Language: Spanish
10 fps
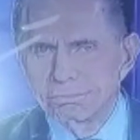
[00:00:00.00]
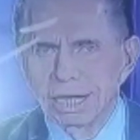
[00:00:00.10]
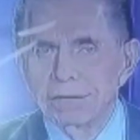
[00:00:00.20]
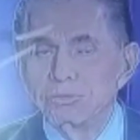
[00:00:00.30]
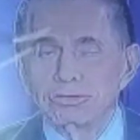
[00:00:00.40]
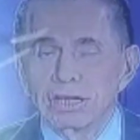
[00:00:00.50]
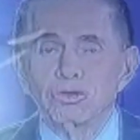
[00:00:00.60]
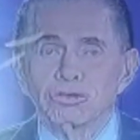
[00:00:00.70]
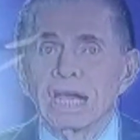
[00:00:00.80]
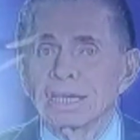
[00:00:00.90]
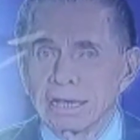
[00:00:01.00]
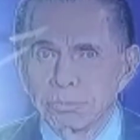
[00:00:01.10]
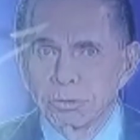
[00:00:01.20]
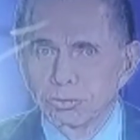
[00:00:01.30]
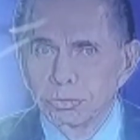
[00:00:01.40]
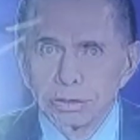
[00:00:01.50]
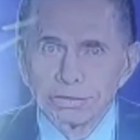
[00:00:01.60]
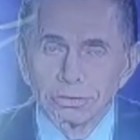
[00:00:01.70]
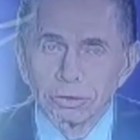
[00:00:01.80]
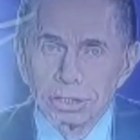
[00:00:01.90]
Hay mucha nostalgia, por
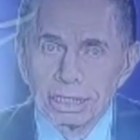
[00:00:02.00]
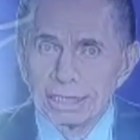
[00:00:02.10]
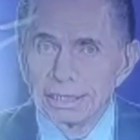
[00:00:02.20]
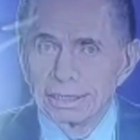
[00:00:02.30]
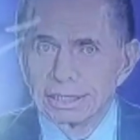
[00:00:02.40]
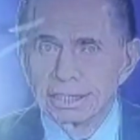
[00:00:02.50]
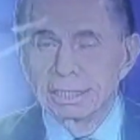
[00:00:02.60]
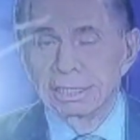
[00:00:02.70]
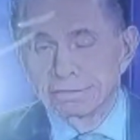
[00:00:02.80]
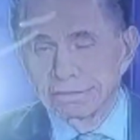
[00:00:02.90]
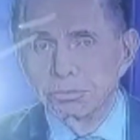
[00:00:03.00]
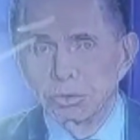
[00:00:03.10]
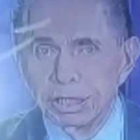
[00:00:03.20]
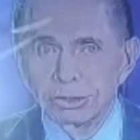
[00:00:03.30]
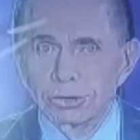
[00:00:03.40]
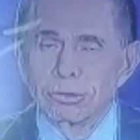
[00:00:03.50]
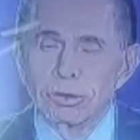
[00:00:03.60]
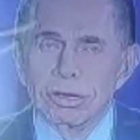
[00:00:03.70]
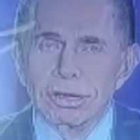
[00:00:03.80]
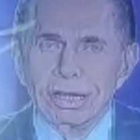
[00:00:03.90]
supuesto, en este momento,
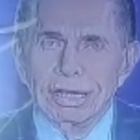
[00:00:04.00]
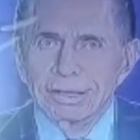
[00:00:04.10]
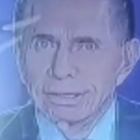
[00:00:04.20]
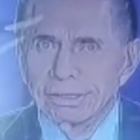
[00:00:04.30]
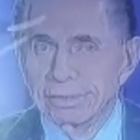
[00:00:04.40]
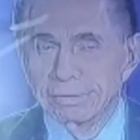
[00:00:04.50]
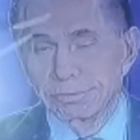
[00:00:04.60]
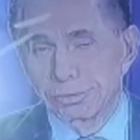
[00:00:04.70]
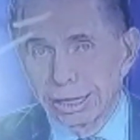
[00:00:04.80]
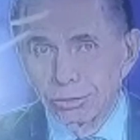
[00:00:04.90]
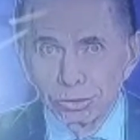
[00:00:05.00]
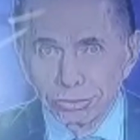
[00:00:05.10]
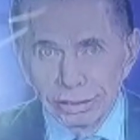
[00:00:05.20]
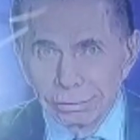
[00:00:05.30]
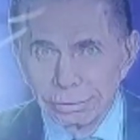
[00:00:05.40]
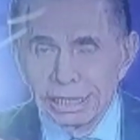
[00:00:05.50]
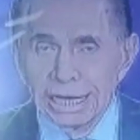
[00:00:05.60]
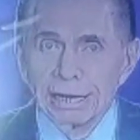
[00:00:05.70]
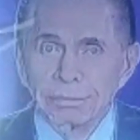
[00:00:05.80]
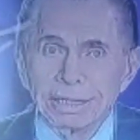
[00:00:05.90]
porque a uno se le
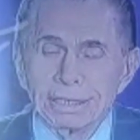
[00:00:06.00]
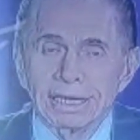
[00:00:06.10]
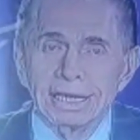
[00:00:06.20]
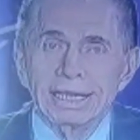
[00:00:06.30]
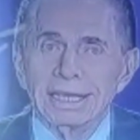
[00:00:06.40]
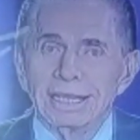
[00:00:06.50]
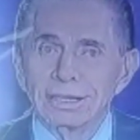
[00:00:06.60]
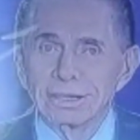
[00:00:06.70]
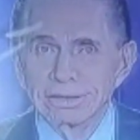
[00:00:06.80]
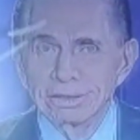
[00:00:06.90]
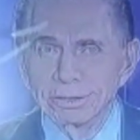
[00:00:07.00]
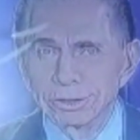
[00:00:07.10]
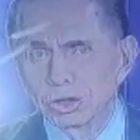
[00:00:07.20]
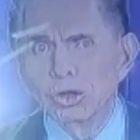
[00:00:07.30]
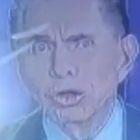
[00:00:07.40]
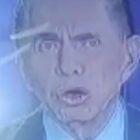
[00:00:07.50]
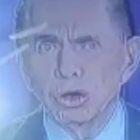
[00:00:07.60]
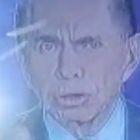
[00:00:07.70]
vienen a la mente todos los